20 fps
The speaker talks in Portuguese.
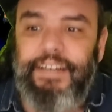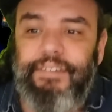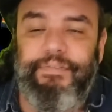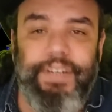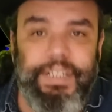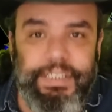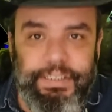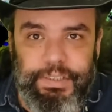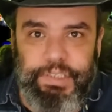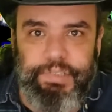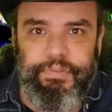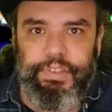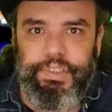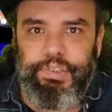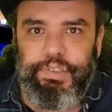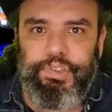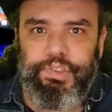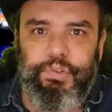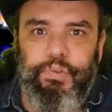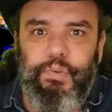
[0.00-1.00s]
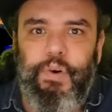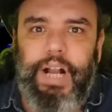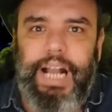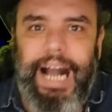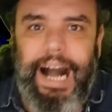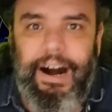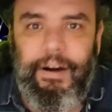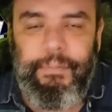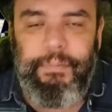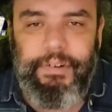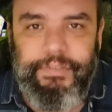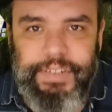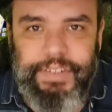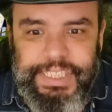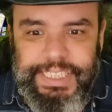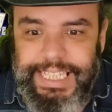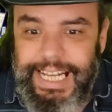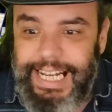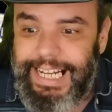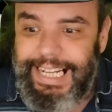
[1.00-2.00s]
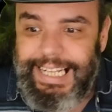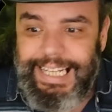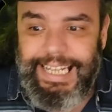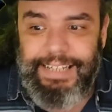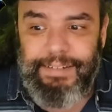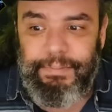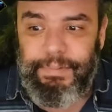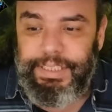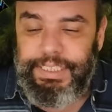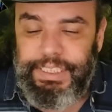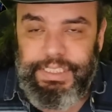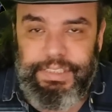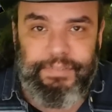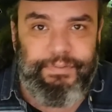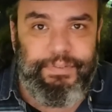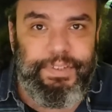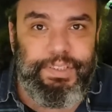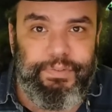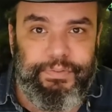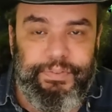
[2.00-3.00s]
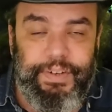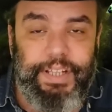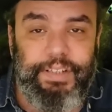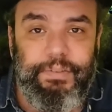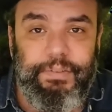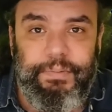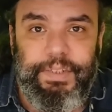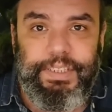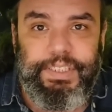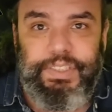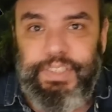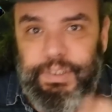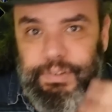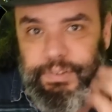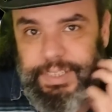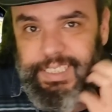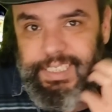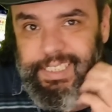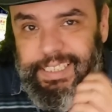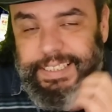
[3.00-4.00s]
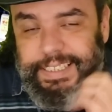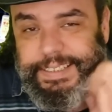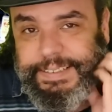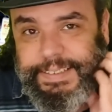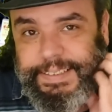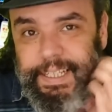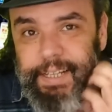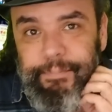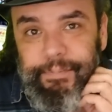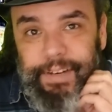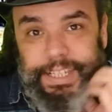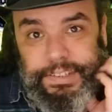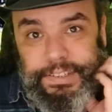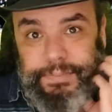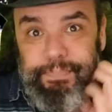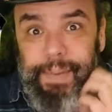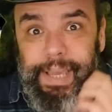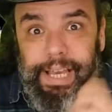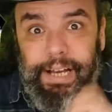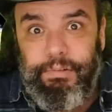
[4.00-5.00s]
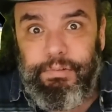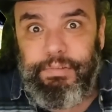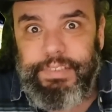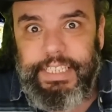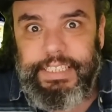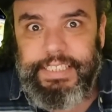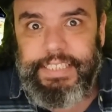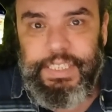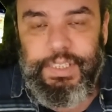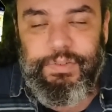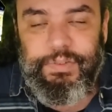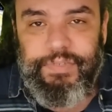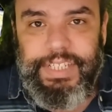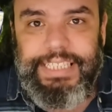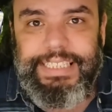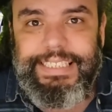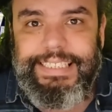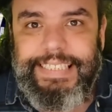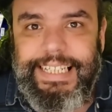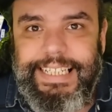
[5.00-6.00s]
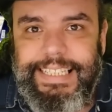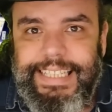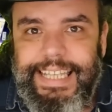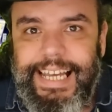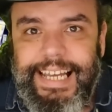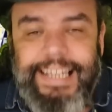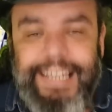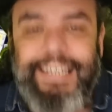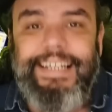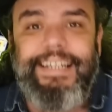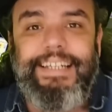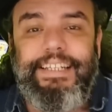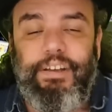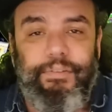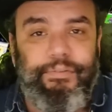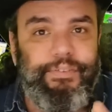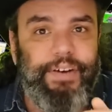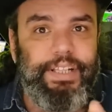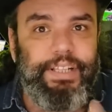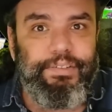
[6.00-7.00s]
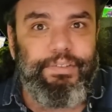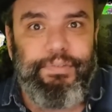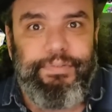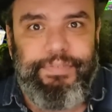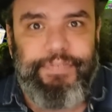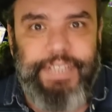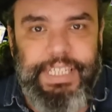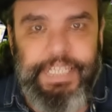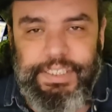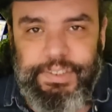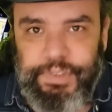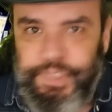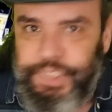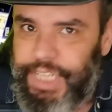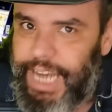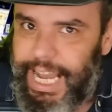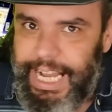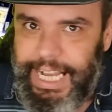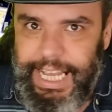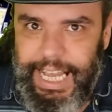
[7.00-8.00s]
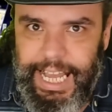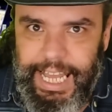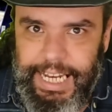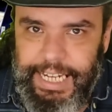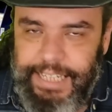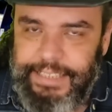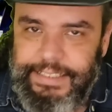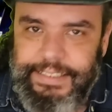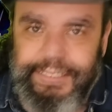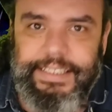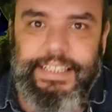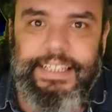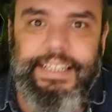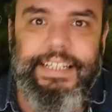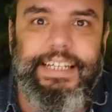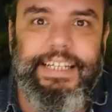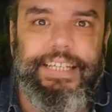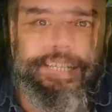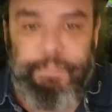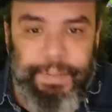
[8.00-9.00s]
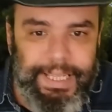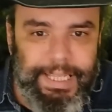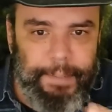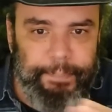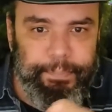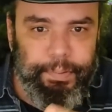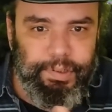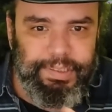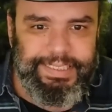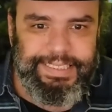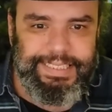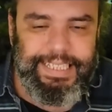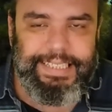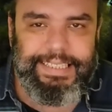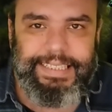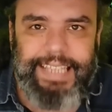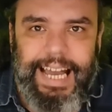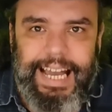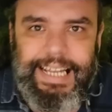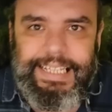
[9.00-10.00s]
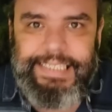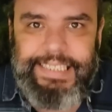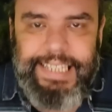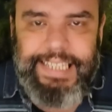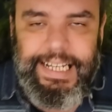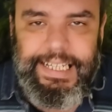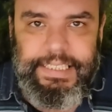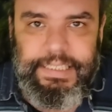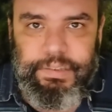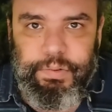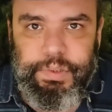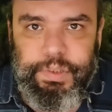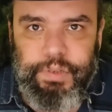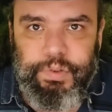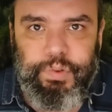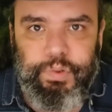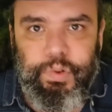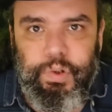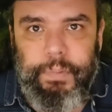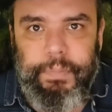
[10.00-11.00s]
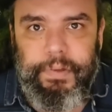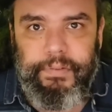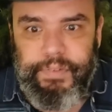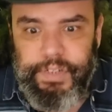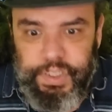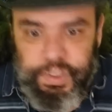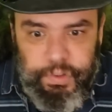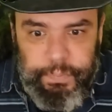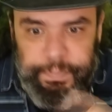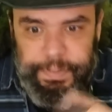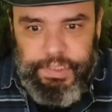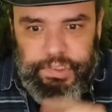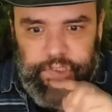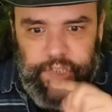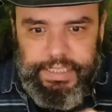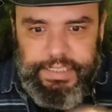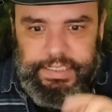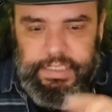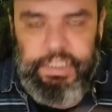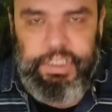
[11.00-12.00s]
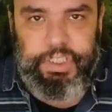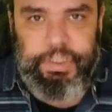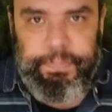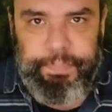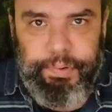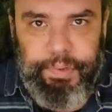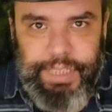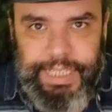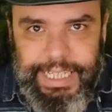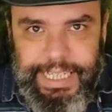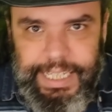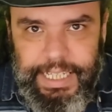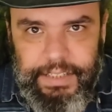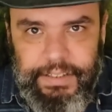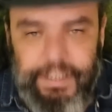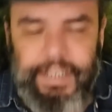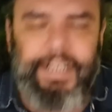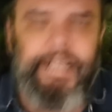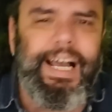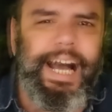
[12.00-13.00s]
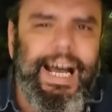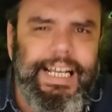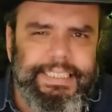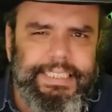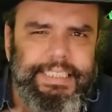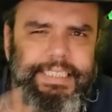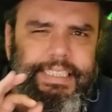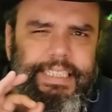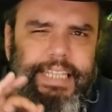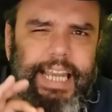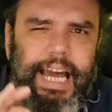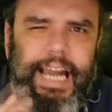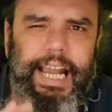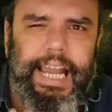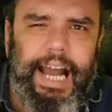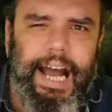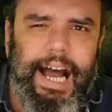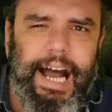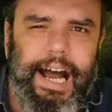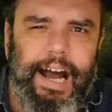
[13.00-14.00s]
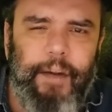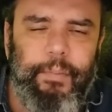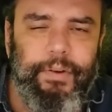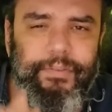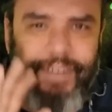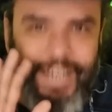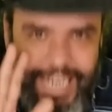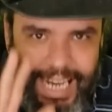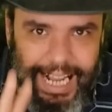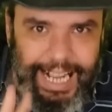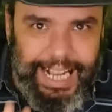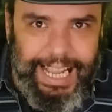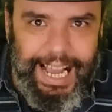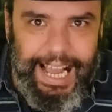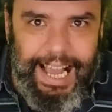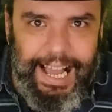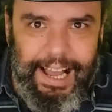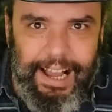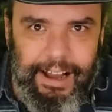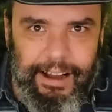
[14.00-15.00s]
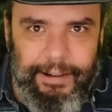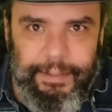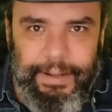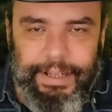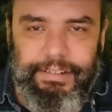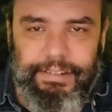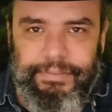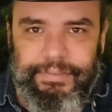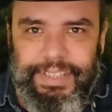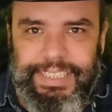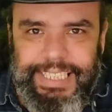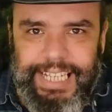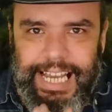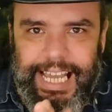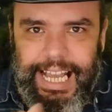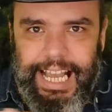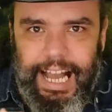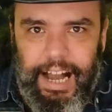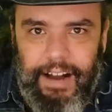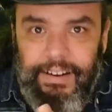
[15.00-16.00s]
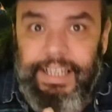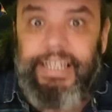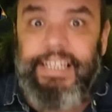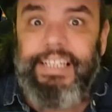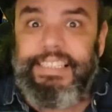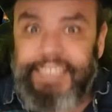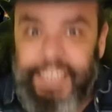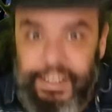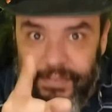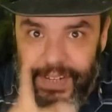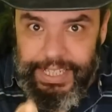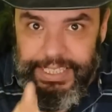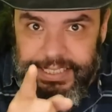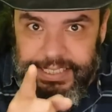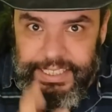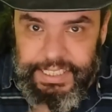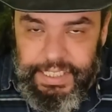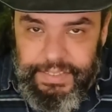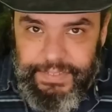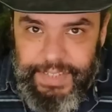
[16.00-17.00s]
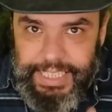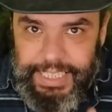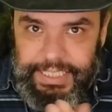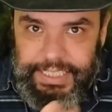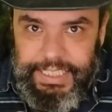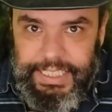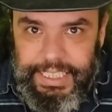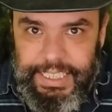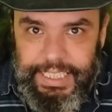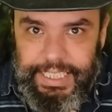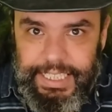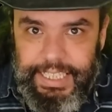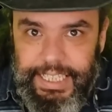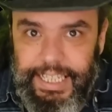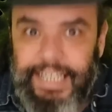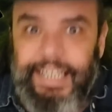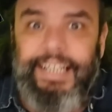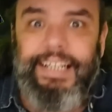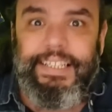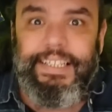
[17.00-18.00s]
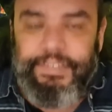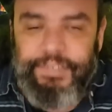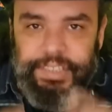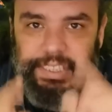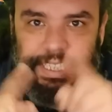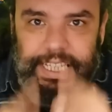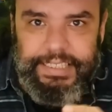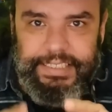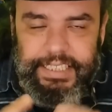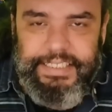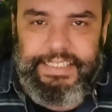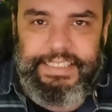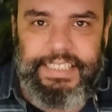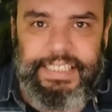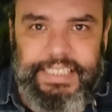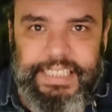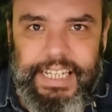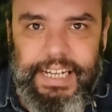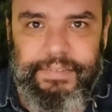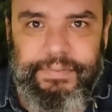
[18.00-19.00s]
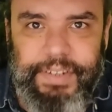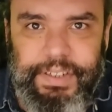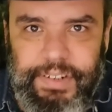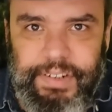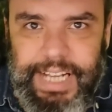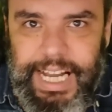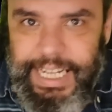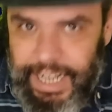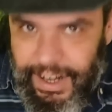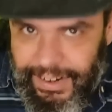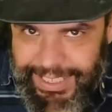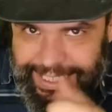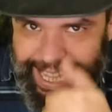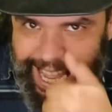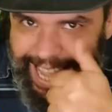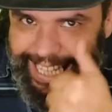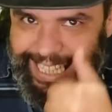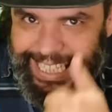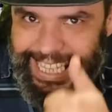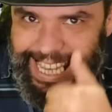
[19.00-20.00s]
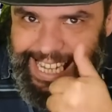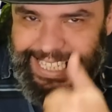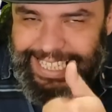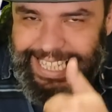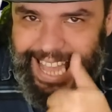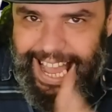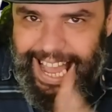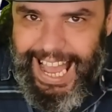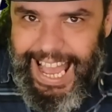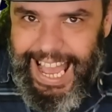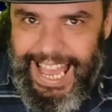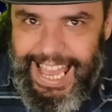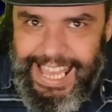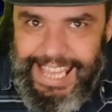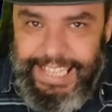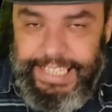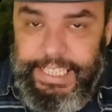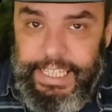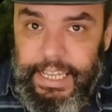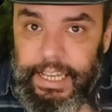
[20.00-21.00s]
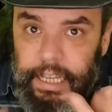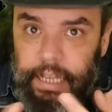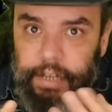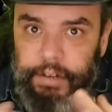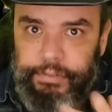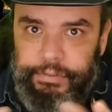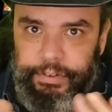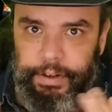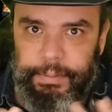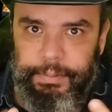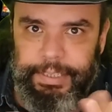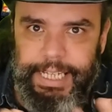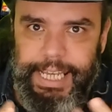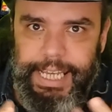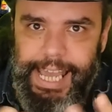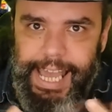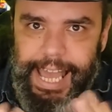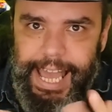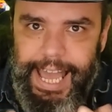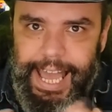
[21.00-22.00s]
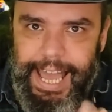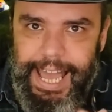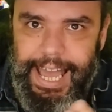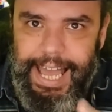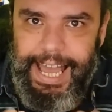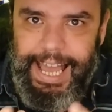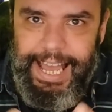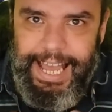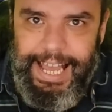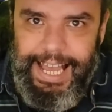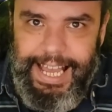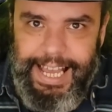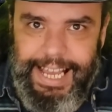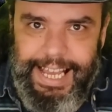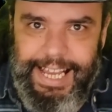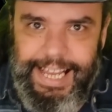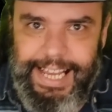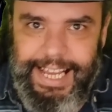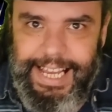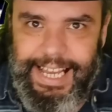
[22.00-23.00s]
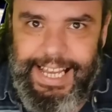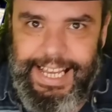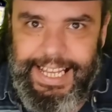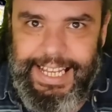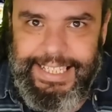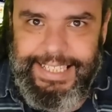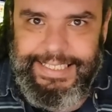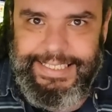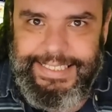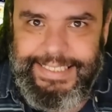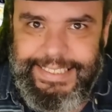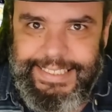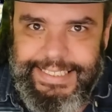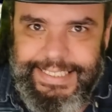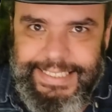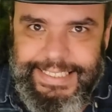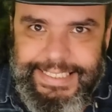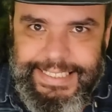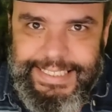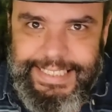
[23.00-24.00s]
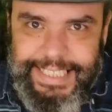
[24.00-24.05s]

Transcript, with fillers: Veja os vídeos com calma, veja que a galera, um monte de vídeo, fala um monte de coisa, faz perguntas às vezes até que eu falo no vídeo já, cara. E pela porcentagem ali do YouTube, eu vejo que o pessoal assiste pulando. Assiste na calma, vai na calma, que o vídeo é legal. Você vai se divertir. Não esqueça de se inscrever no canal e dar aquele like. Vamos nessa!